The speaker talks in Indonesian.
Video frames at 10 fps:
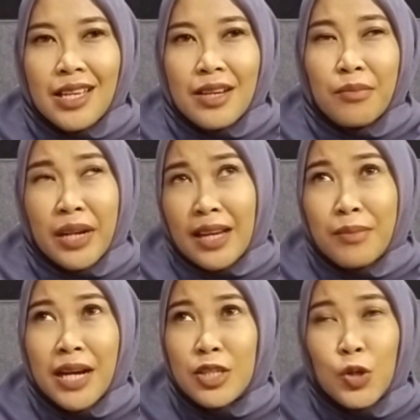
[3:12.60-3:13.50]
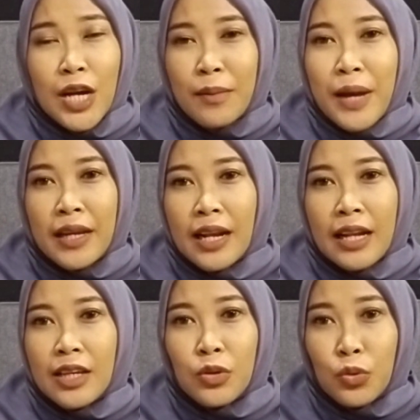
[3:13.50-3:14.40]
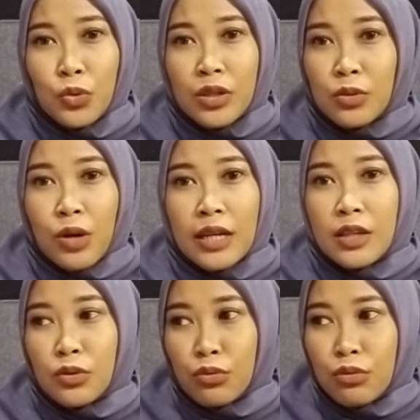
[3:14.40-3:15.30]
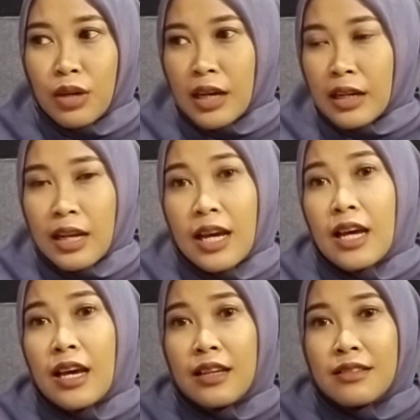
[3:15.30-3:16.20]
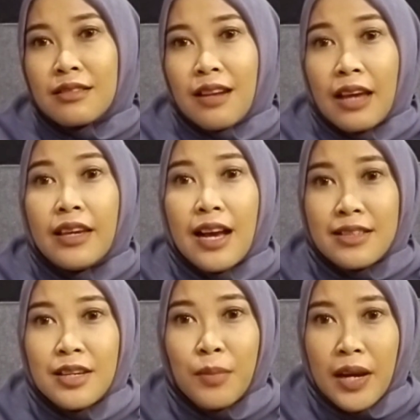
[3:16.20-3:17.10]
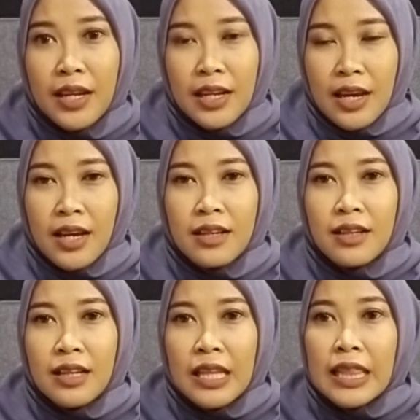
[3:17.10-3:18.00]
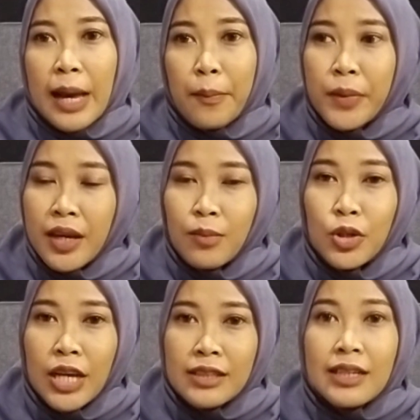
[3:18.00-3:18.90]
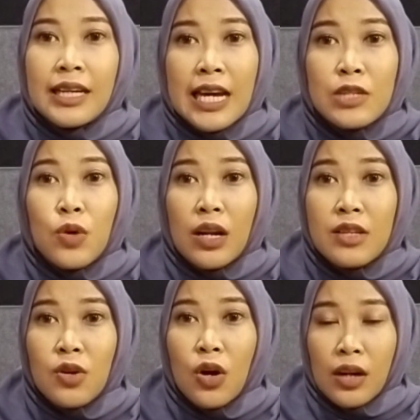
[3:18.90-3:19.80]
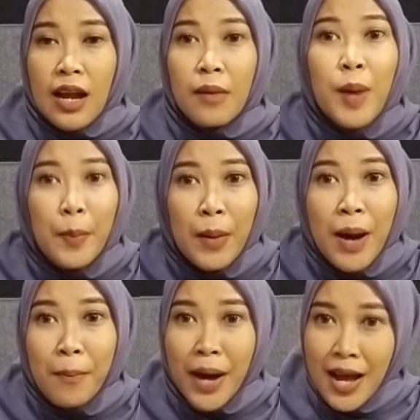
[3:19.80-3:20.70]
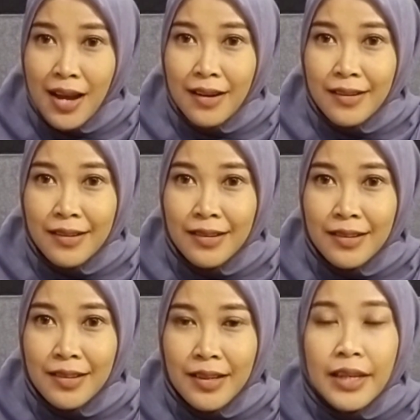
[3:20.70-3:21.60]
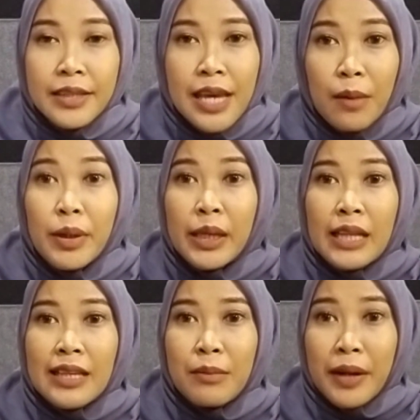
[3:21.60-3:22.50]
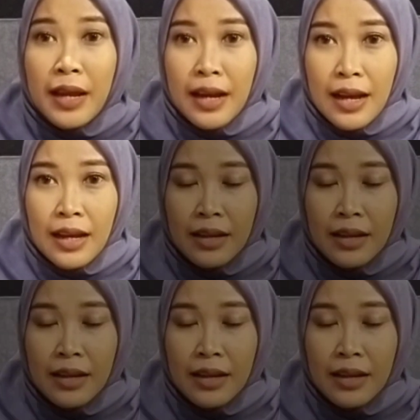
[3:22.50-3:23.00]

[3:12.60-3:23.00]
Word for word: Mereka mengacuhkan panggilan itu, ketukan itu karena lagi asik main ya. Tapi kemudian terdengar suara seorang bapak-bapak yang mengikatkan mereka.